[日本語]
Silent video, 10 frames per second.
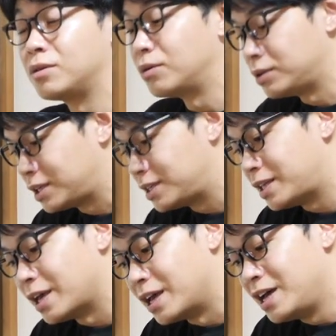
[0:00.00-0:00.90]
ここに来
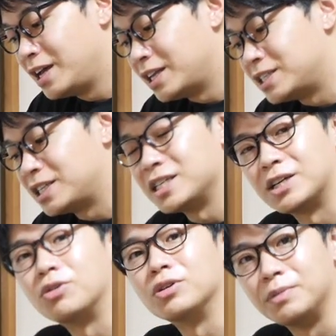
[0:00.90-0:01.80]
て、自転
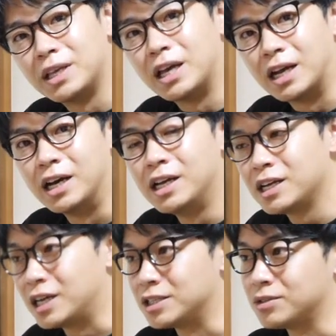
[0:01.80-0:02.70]
車こぐみたいな
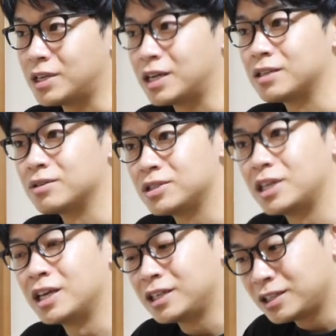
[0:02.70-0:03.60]
感じの生活をし
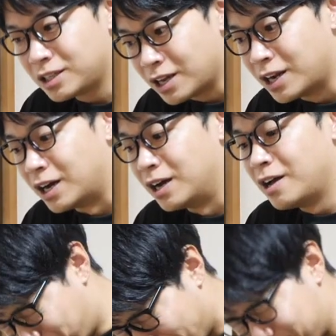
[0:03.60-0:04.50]
ていったら、
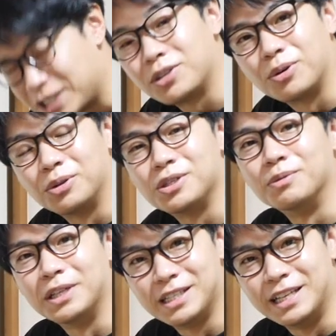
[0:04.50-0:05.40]
バチッと今年
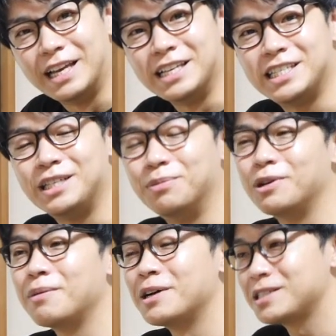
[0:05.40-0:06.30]
もですね、絞
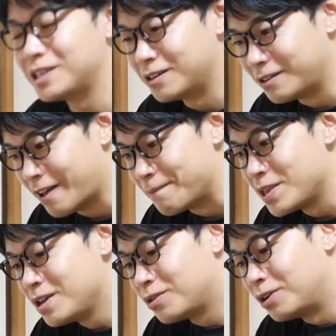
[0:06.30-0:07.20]
れましたので、
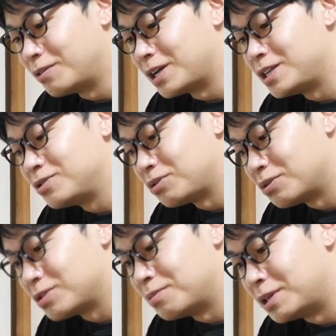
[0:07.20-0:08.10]
これは非常に
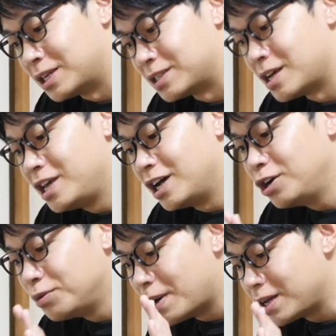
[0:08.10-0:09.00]
おすすめです。
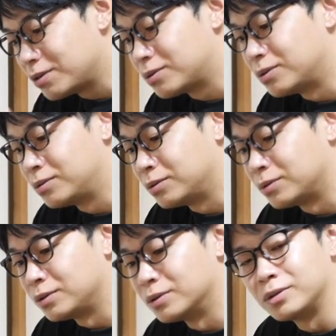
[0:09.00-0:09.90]
エアロバイクをこぐこ
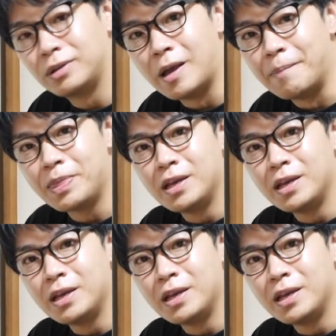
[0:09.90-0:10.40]
とによって、